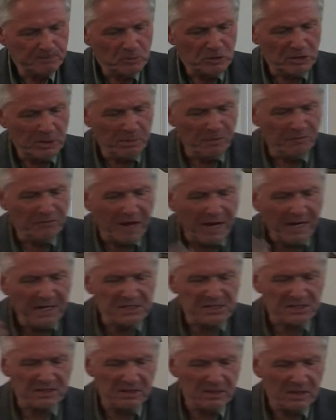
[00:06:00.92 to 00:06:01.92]
Sie
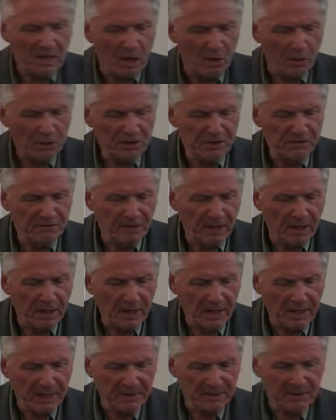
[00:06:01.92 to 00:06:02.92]
beweisen auch die
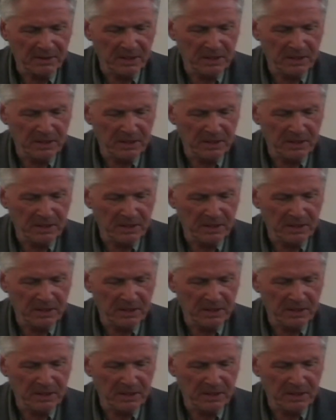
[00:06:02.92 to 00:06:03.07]
Wahrheit